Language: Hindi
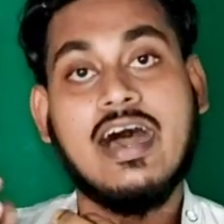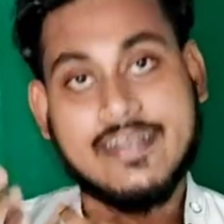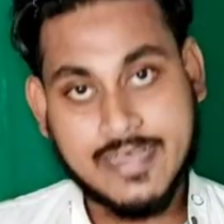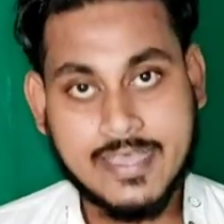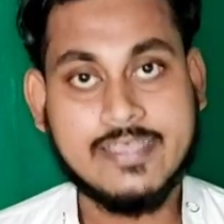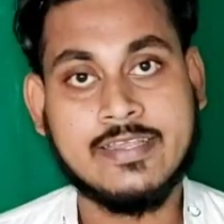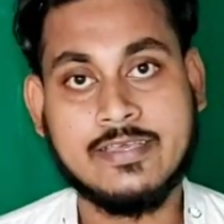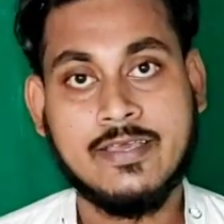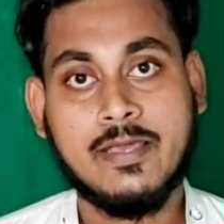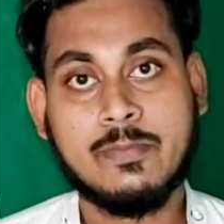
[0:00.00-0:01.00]
हटा ही नहीं
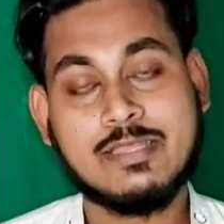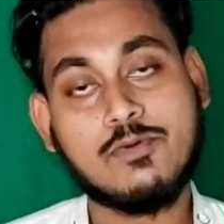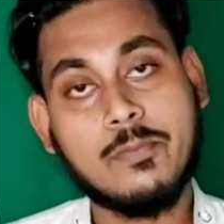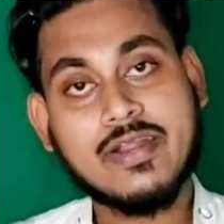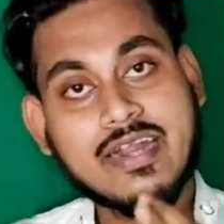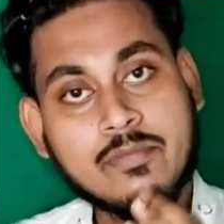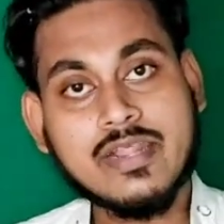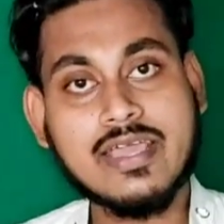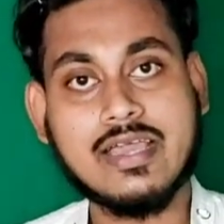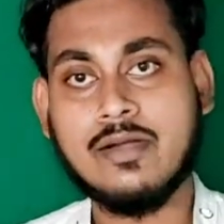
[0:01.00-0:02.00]
मतलब कॉपीराइट क्लेम
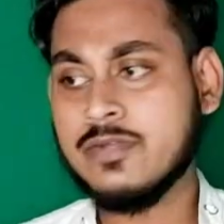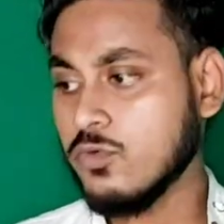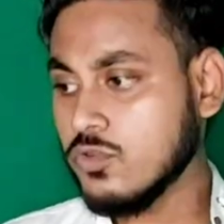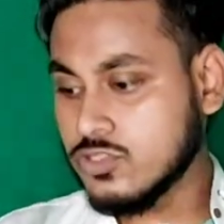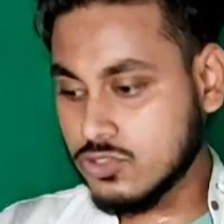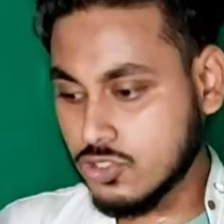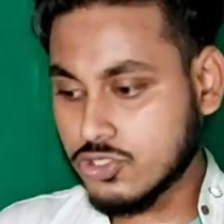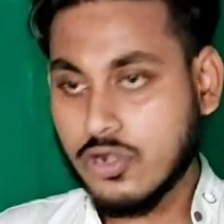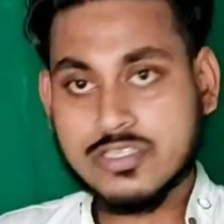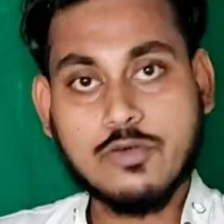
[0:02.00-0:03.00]
रह गया हमने वो जो
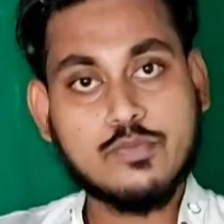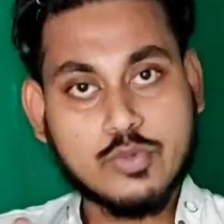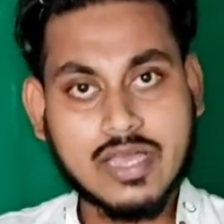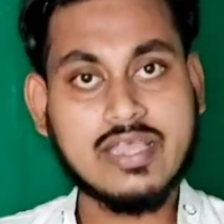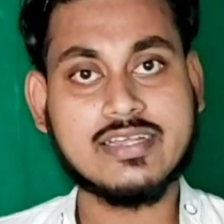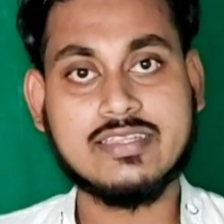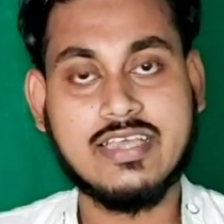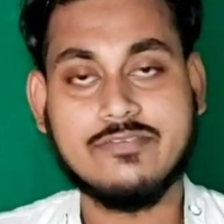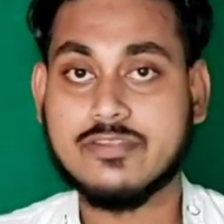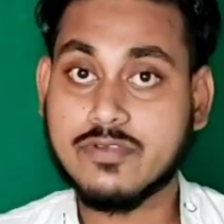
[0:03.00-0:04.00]
सॉन्ग था वो पूरा हटा
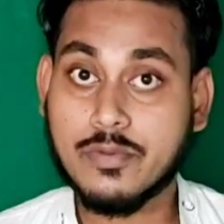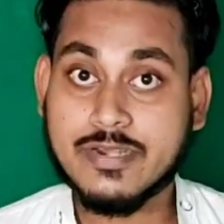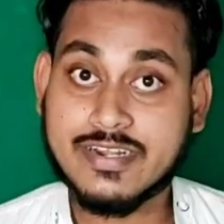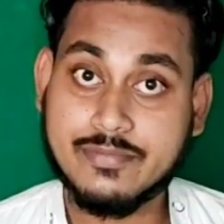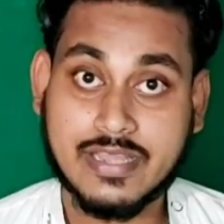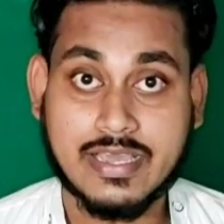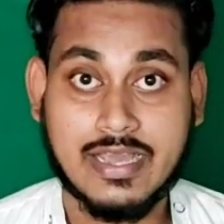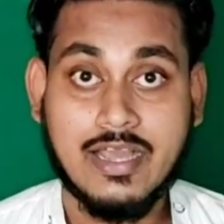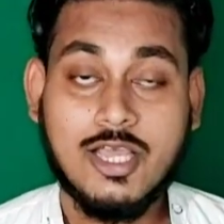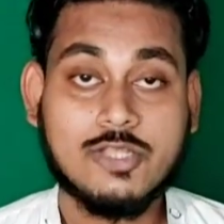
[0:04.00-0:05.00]
दिया फिर भी कॉपीराइट क्लेम
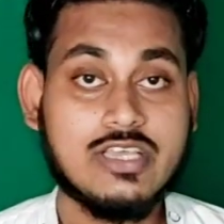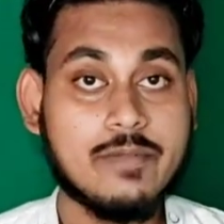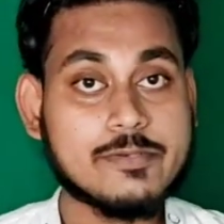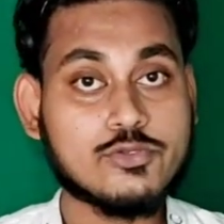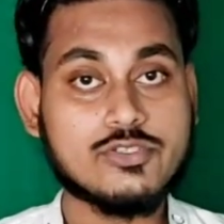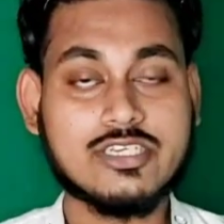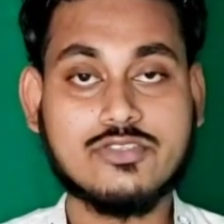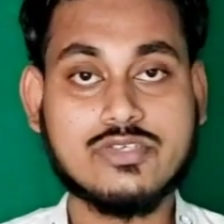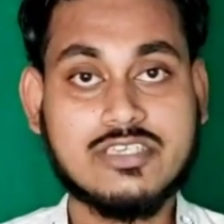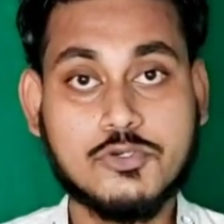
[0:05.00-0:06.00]
रहेगा तो यहाँ पर सोच
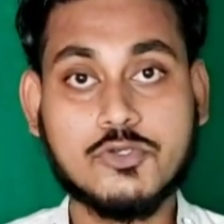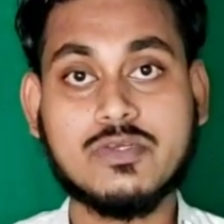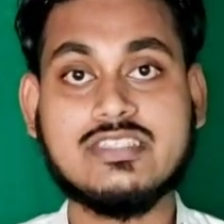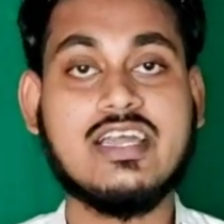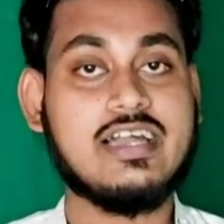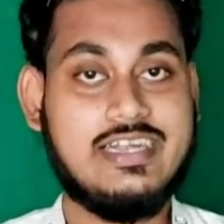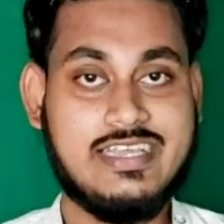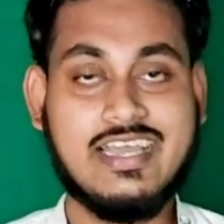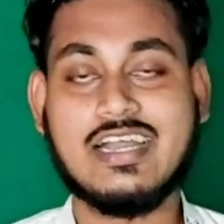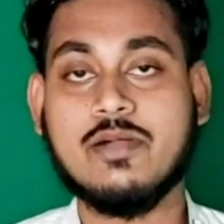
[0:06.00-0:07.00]
सकते हो कि यूट्यूब कितना
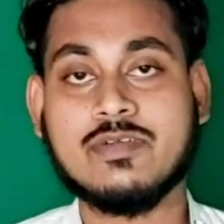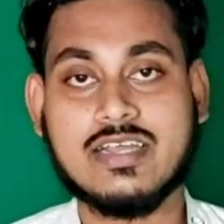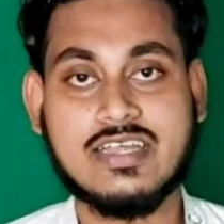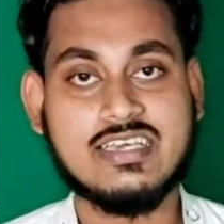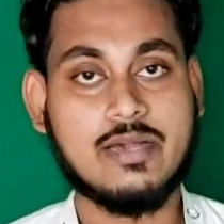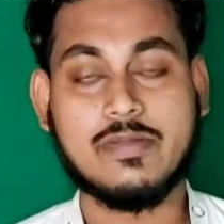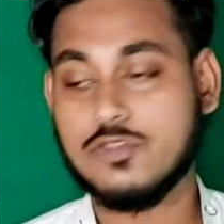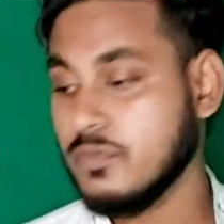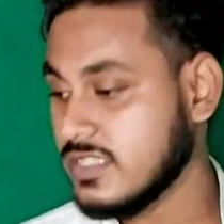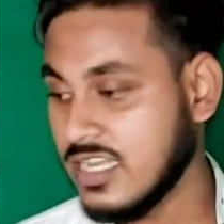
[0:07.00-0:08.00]
घटिया काम कर रहे हैं यहाँ पर
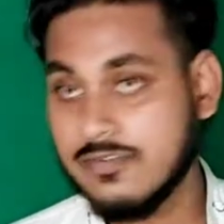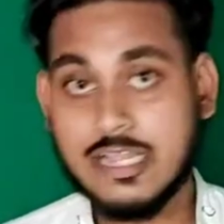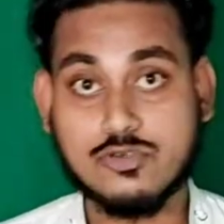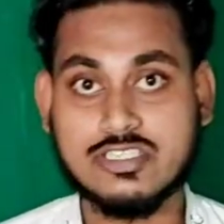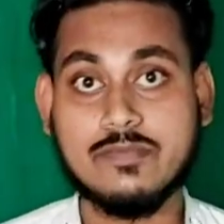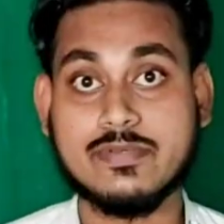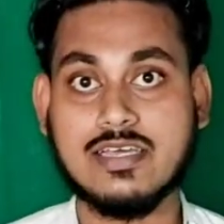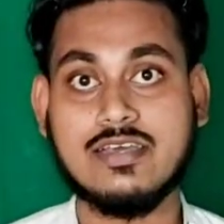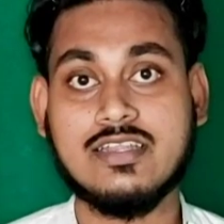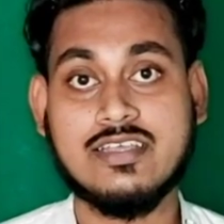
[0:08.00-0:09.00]
तो बताने वाला कुछ नहीं
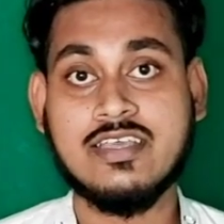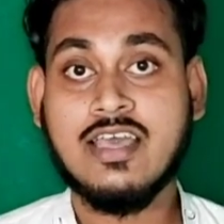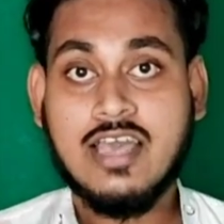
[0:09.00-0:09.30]
पता नहीं